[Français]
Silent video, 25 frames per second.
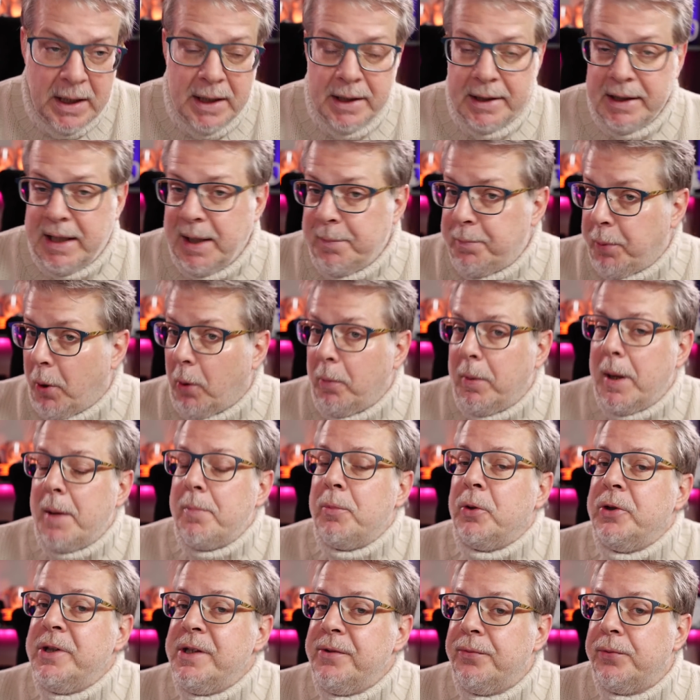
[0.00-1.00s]
des
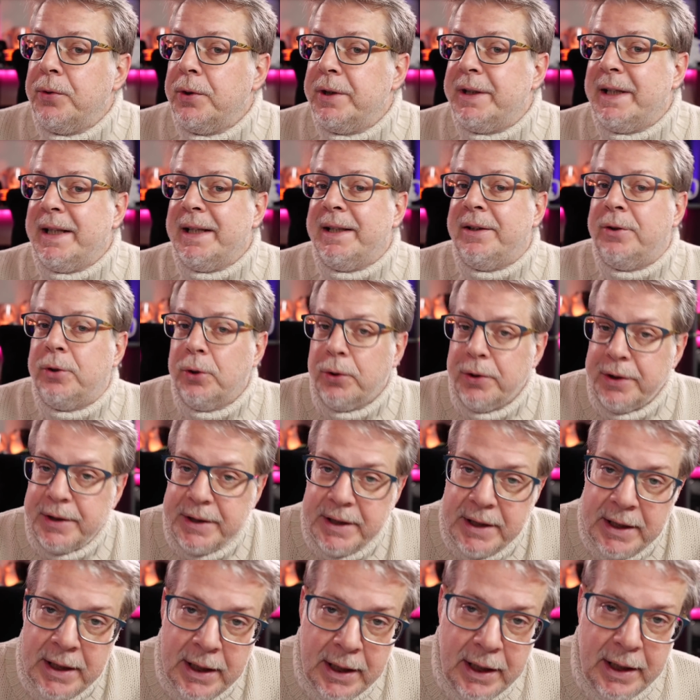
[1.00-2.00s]
problèmes au niveau des
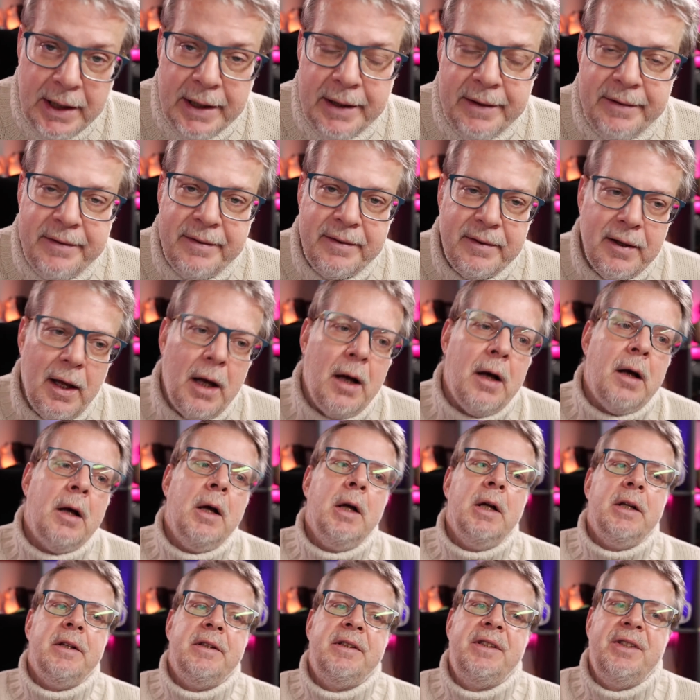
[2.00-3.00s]
données, et ça,
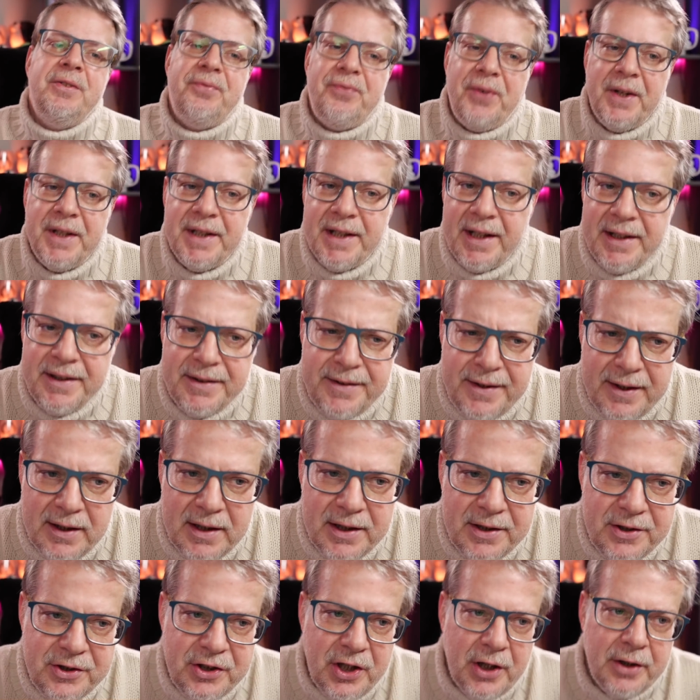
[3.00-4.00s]
Defend
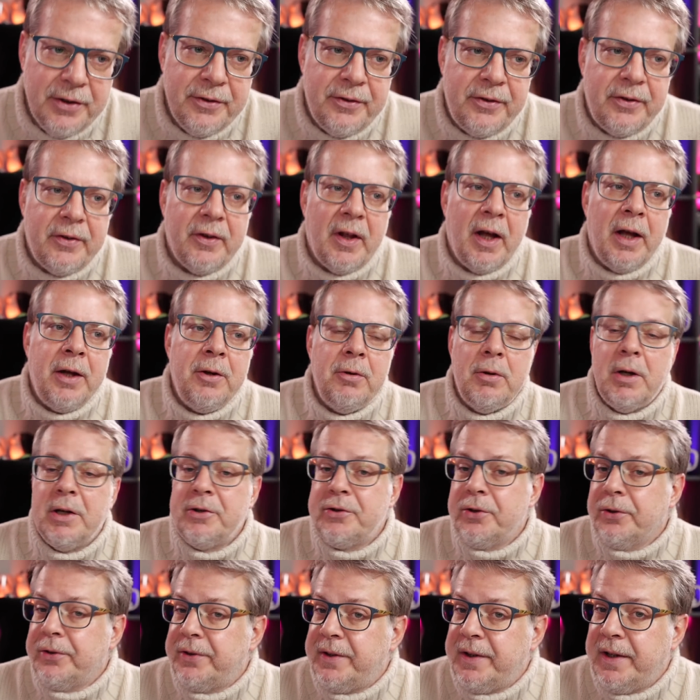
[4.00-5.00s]
Intelligence a eu la
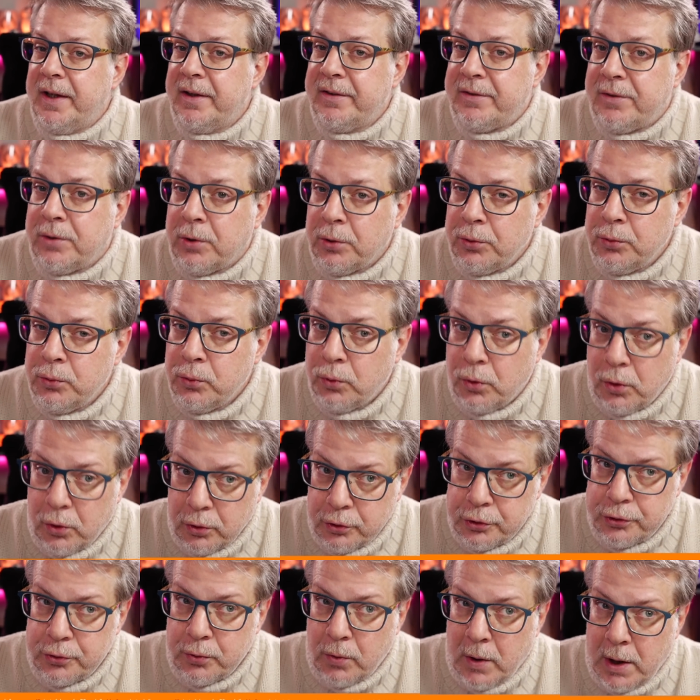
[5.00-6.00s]
gentillesse de nous
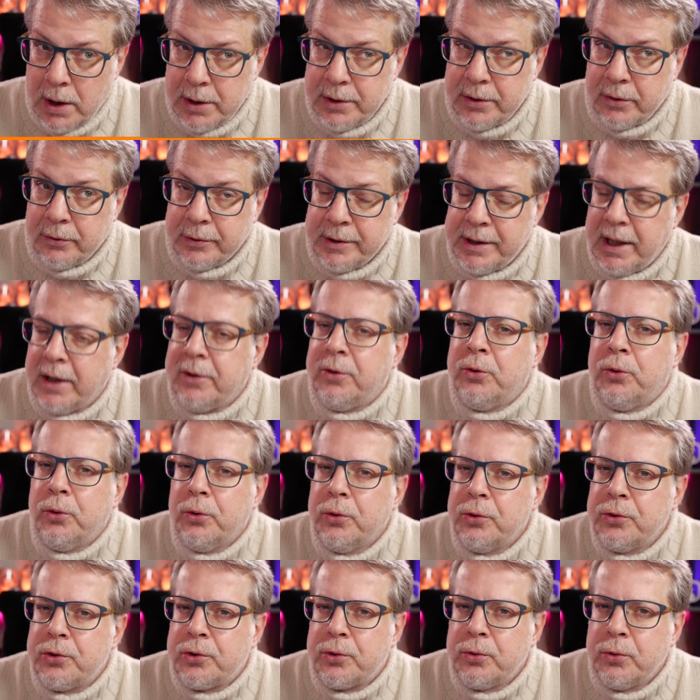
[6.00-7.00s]
rejoindre il y a
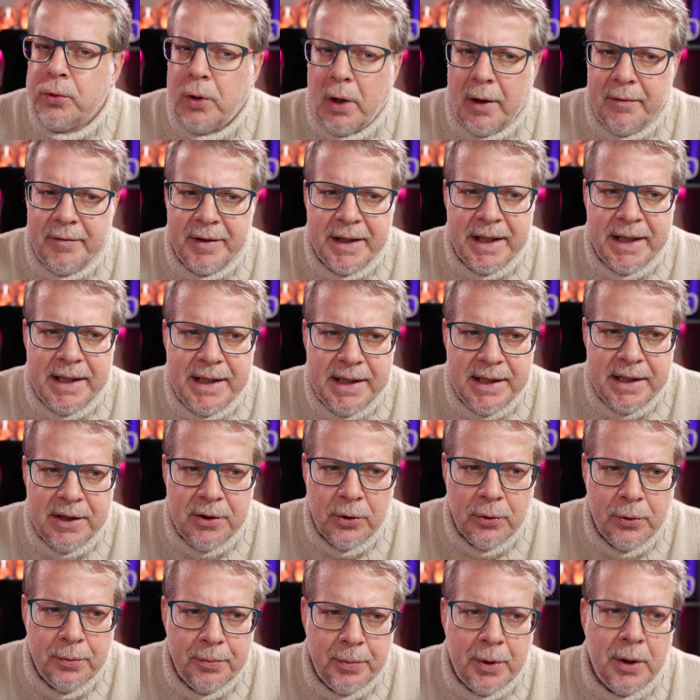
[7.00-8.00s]
deux jours avec
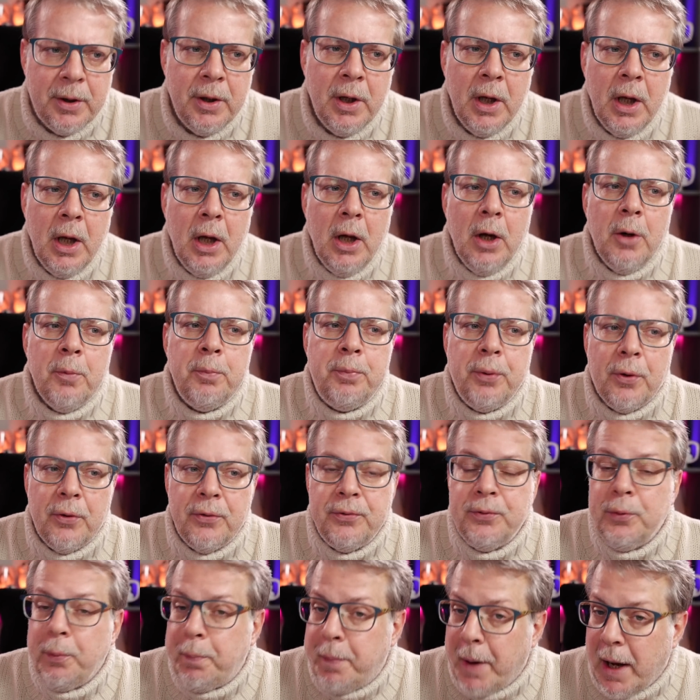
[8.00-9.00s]
Guillaume pour
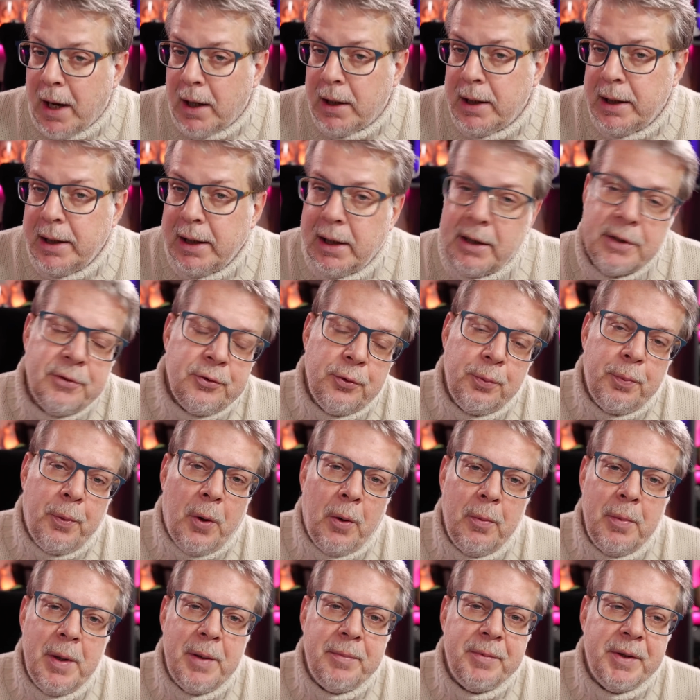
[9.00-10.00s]
vous parler hein, du
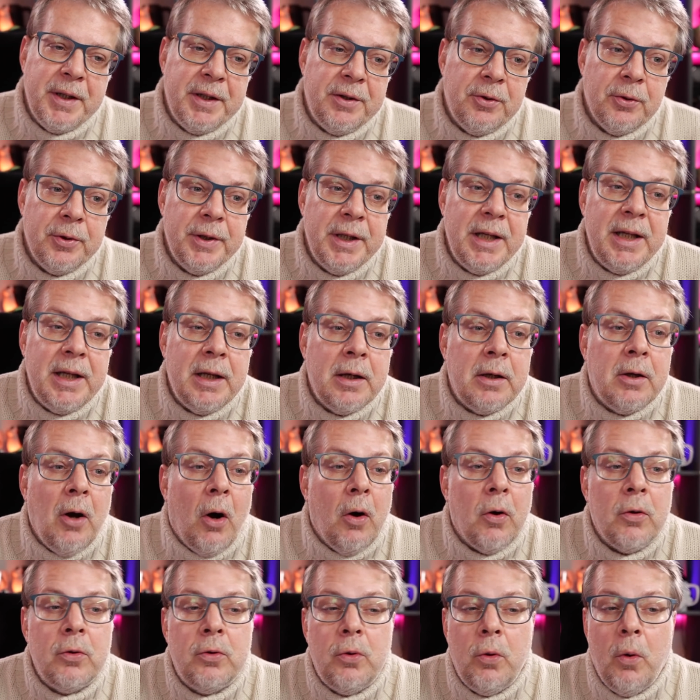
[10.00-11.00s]
problème des données et
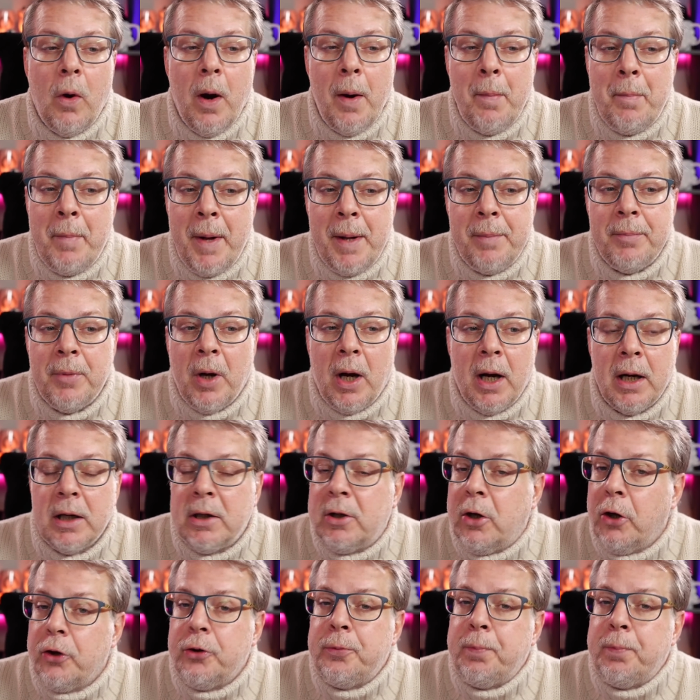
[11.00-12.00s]
en quoi même un code